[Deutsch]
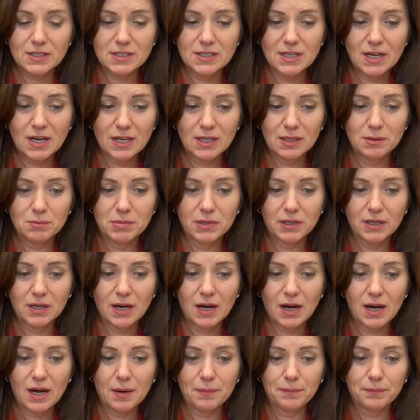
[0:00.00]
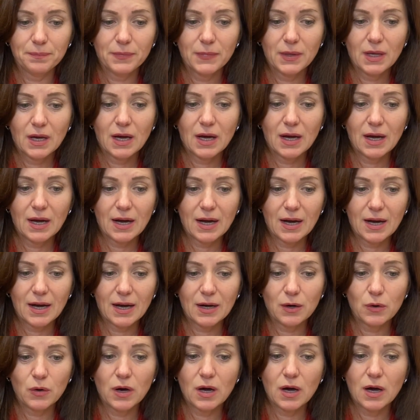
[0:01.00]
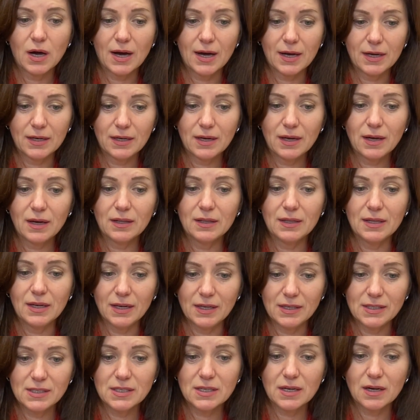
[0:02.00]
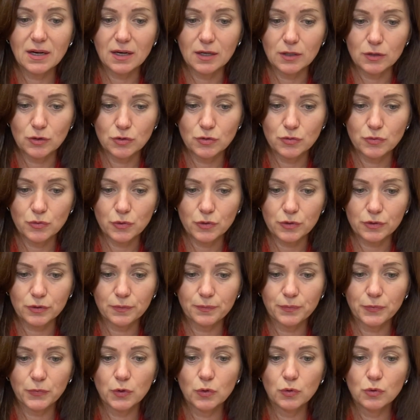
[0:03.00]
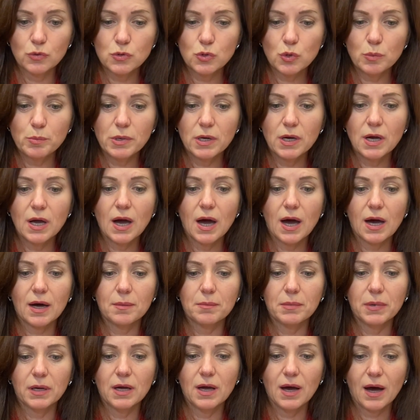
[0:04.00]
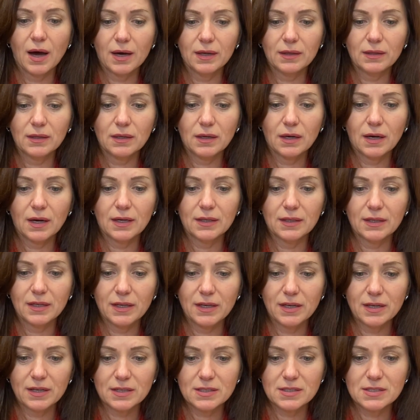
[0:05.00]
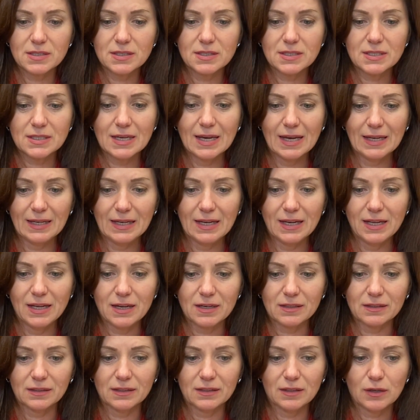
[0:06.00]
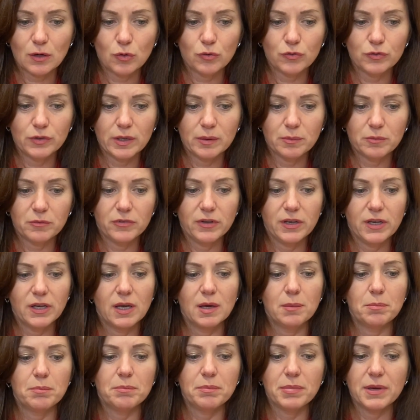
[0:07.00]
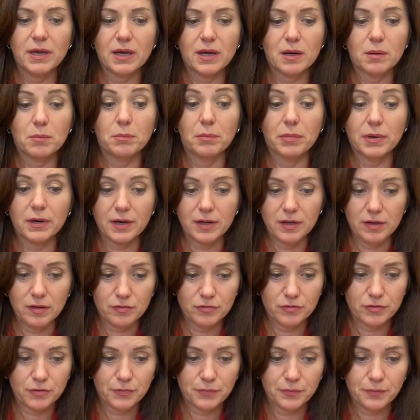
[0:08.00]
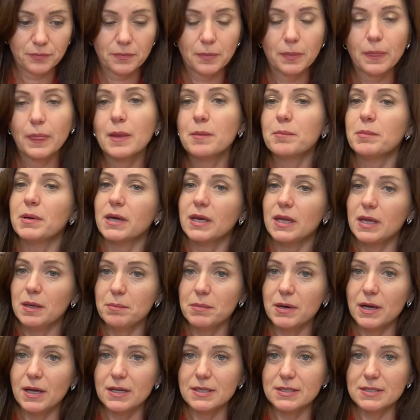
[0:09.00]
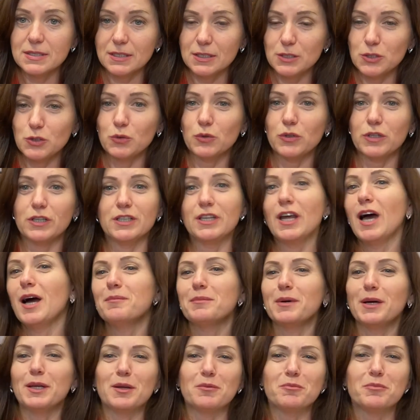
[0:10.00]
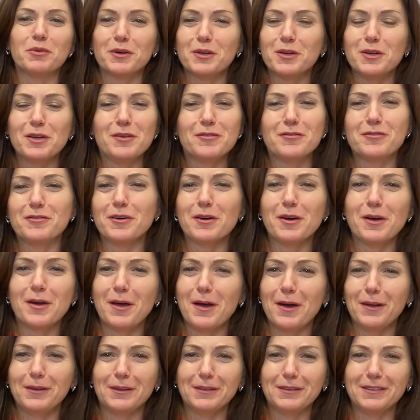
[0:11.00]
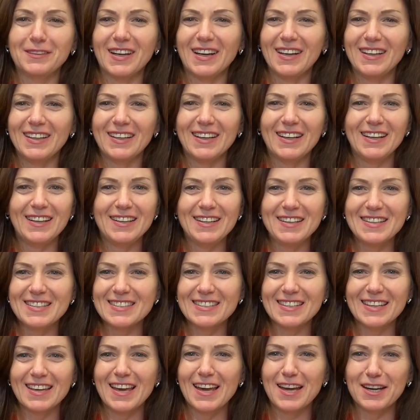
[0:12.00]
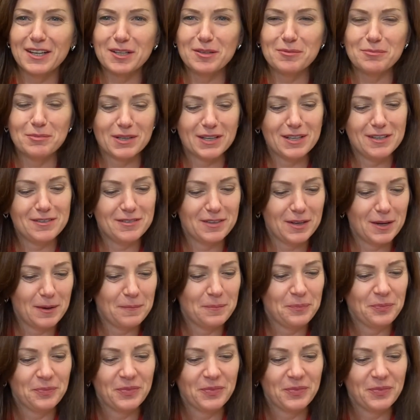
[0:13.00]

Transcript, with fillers: Zeit bekam auch eine nette Antwort. Und so begann ein erstes Kennenlernen auf dem Wege per Brief. Per E-Mails natürlich, ja, meine Briefe, Natalia liest gerne Briefe.